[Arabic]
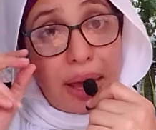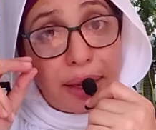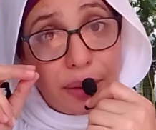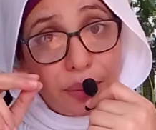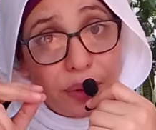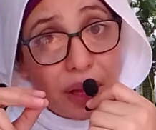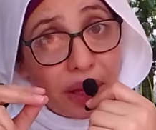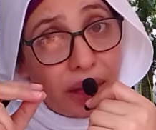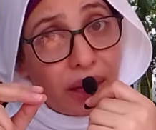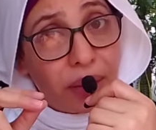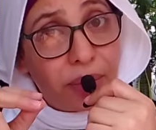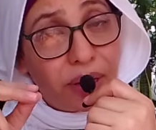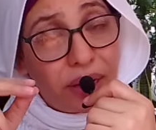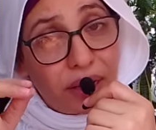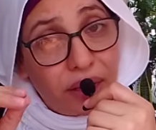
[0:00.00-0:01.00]
هيبدا
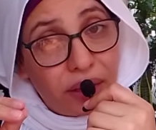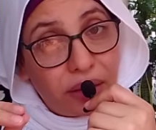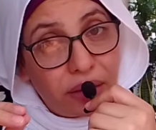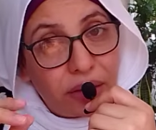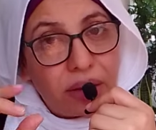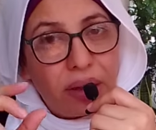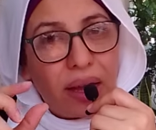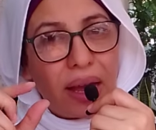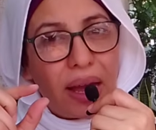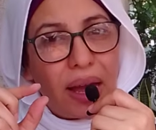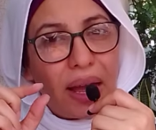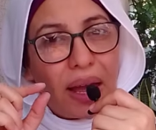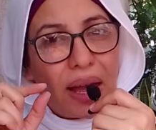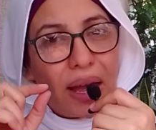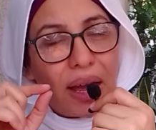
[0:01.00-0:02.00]
يعمل ايه
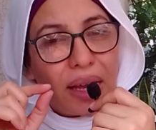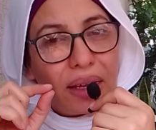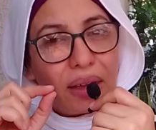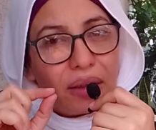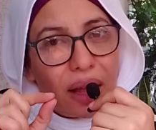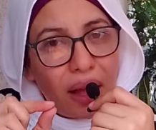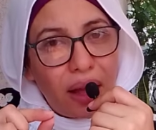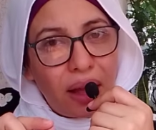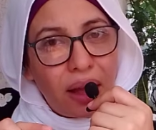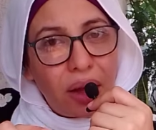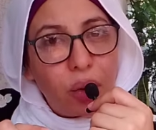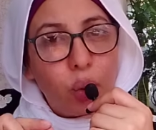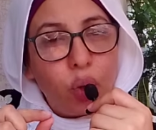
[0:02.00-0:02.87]
هيدقق